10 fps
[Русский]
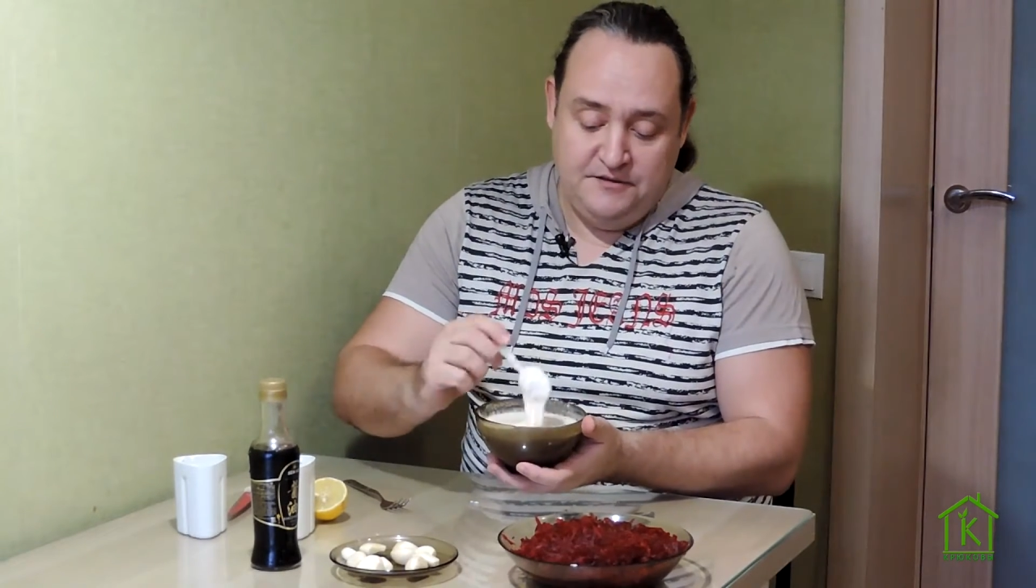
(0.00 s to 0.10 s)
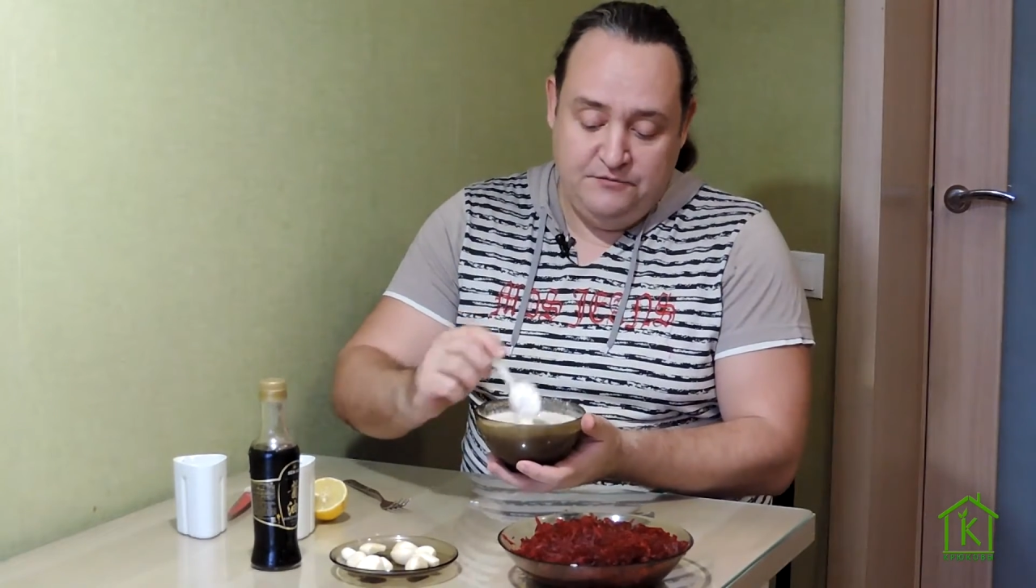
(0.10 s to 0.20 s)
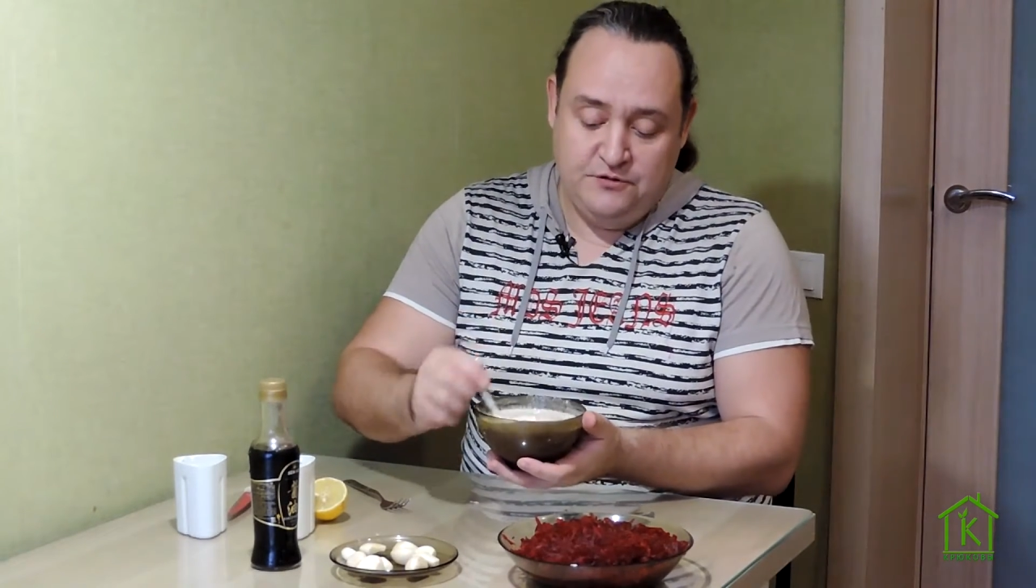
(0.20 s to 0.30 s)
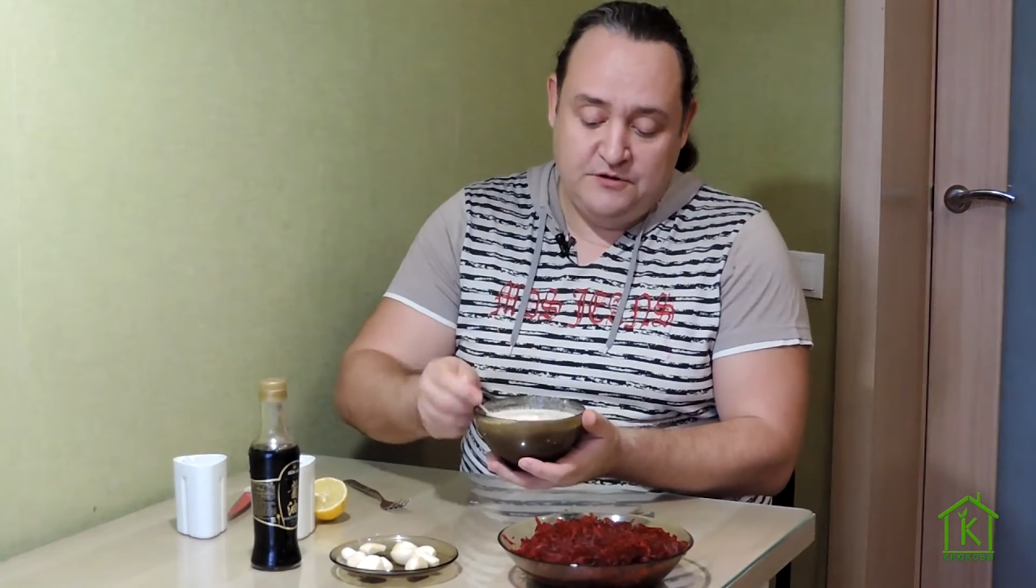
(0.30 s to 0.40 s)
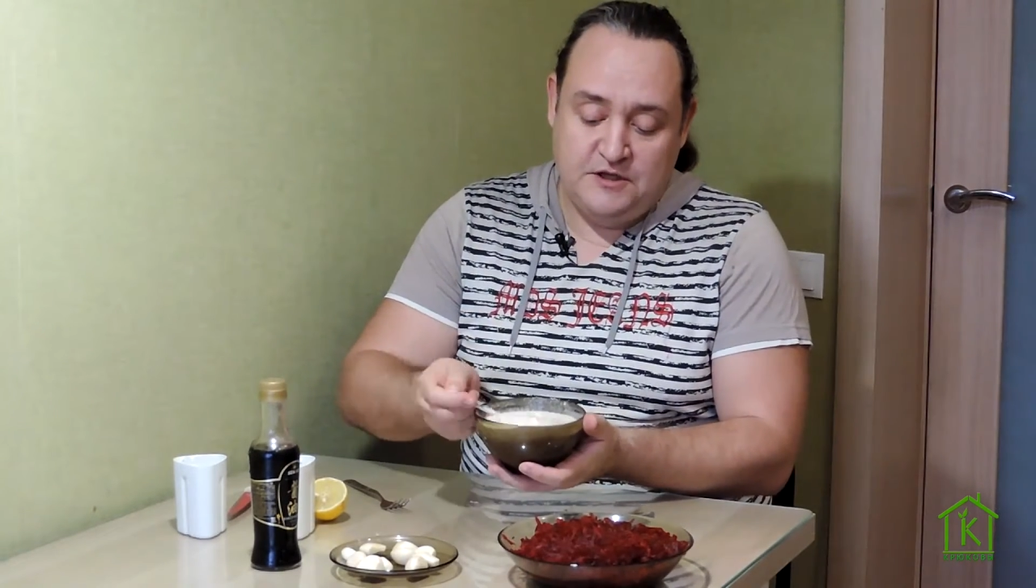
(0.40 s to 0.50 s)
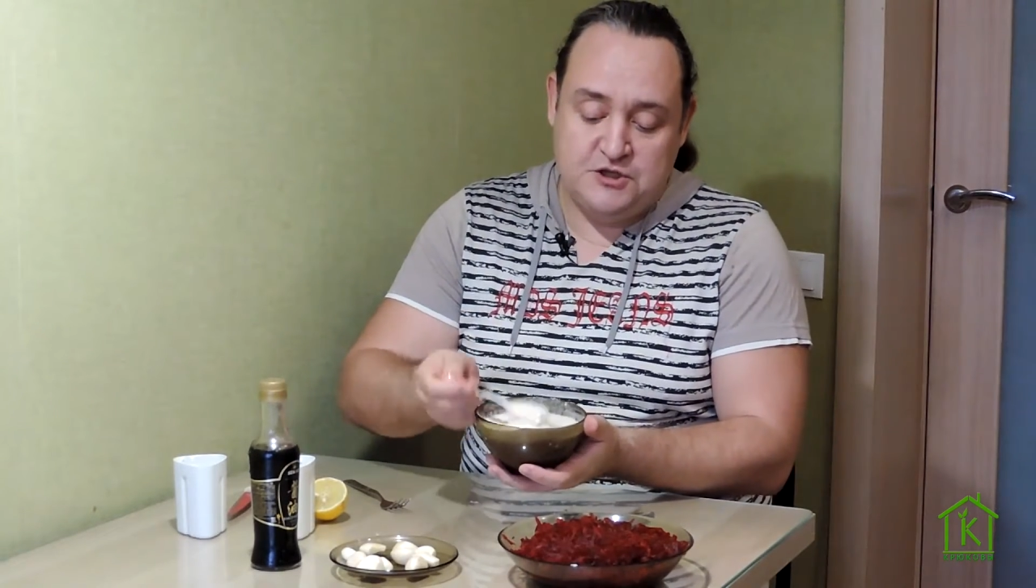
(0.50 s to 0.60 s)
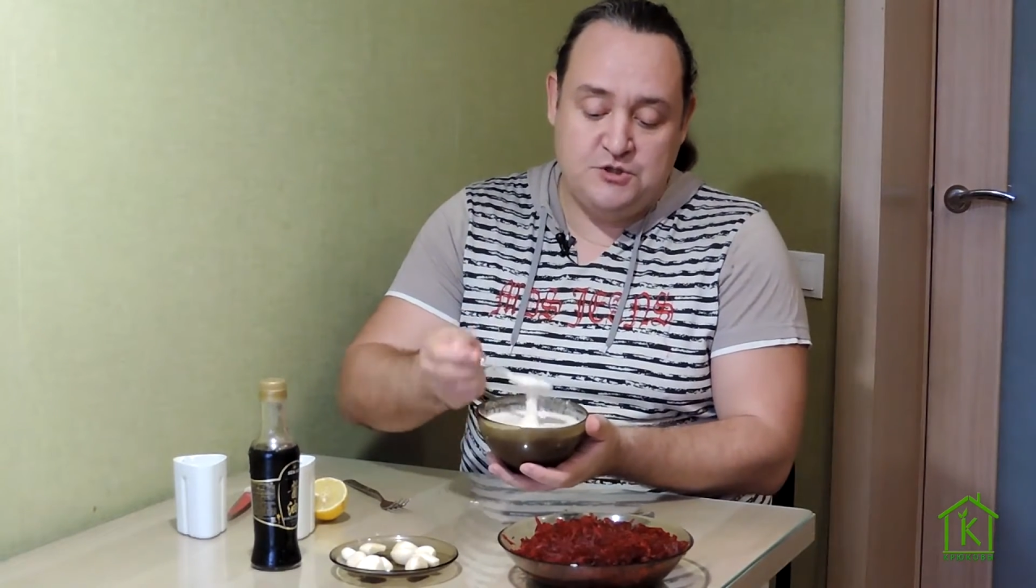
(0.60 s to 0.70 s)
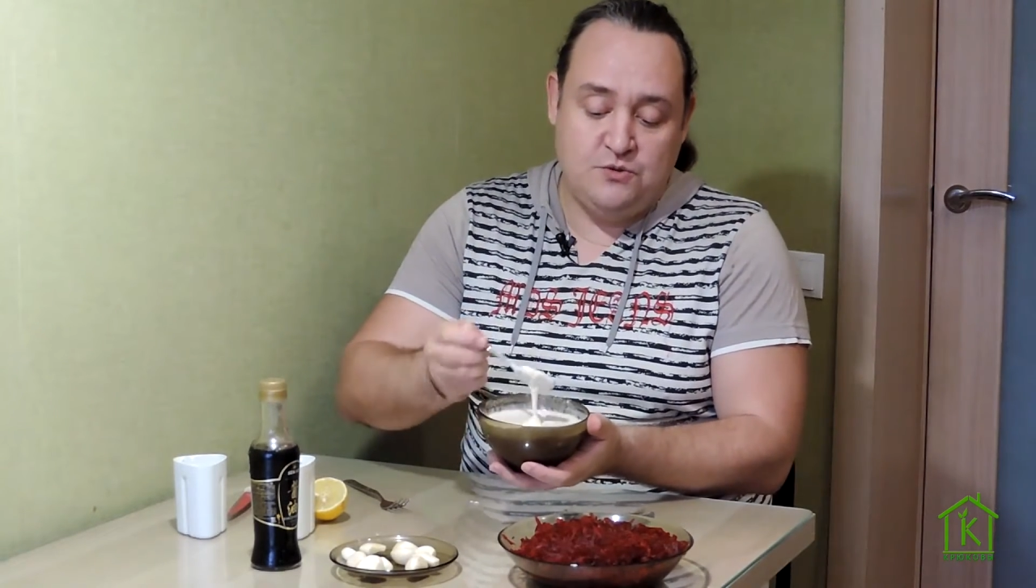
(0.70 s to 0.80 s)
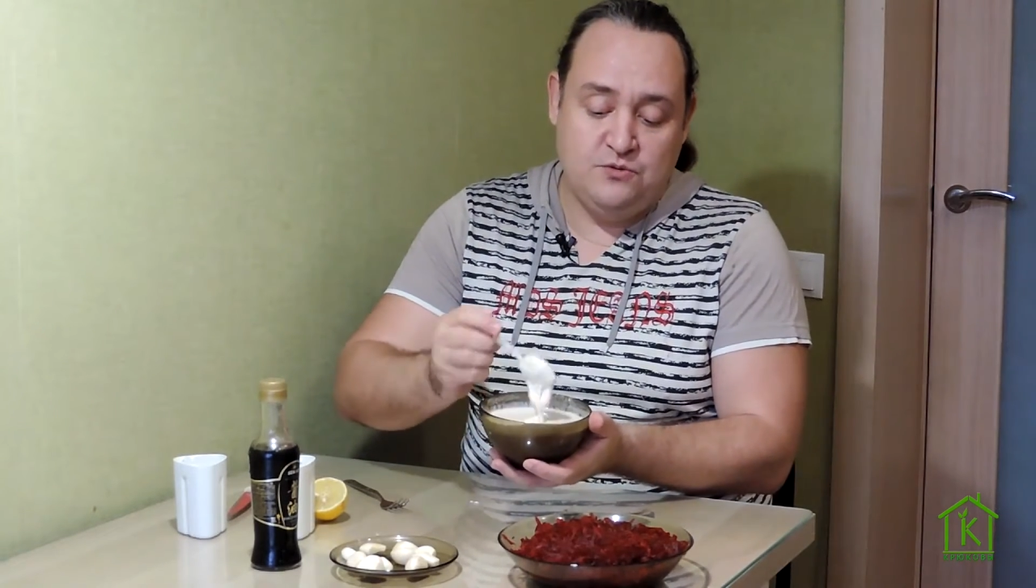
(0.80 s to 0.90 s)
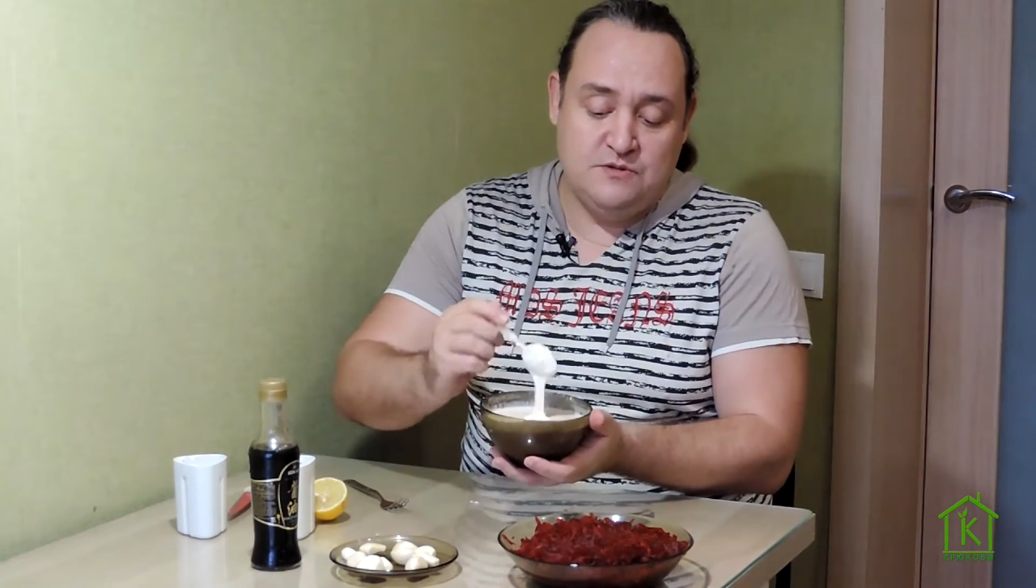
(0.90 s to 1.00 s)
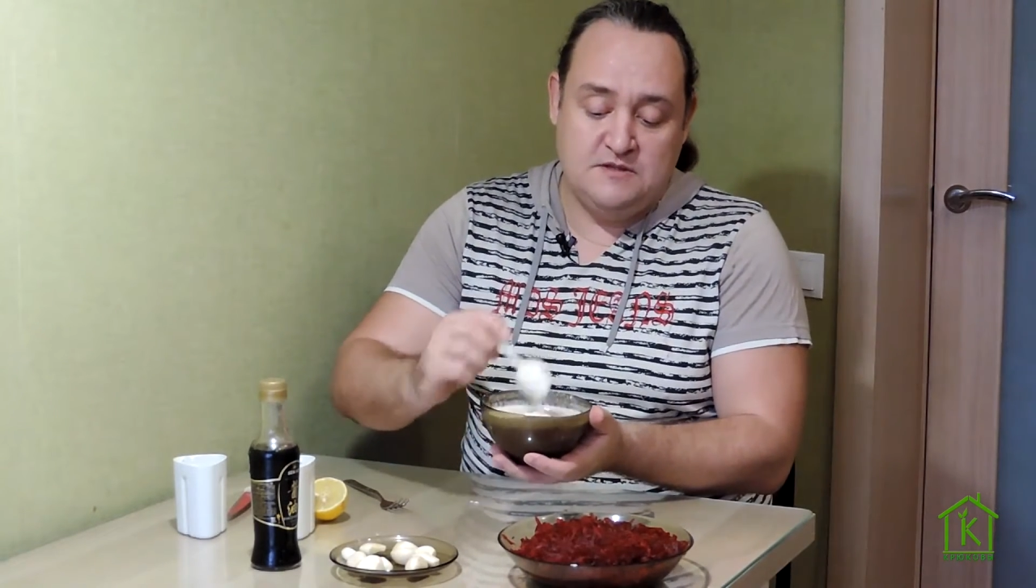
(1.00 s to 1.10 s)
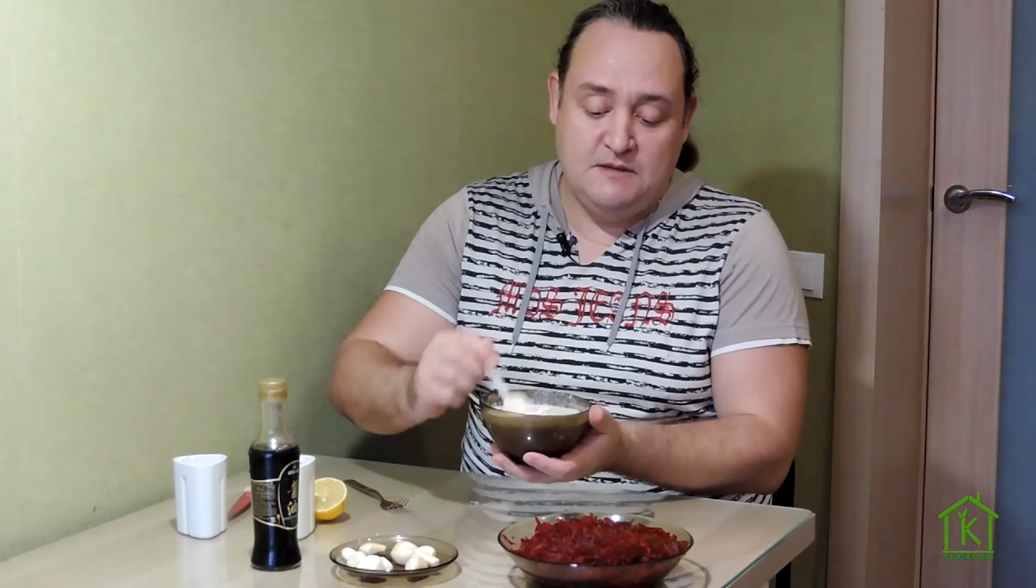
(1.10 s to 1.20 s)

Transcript: И вот наш соус,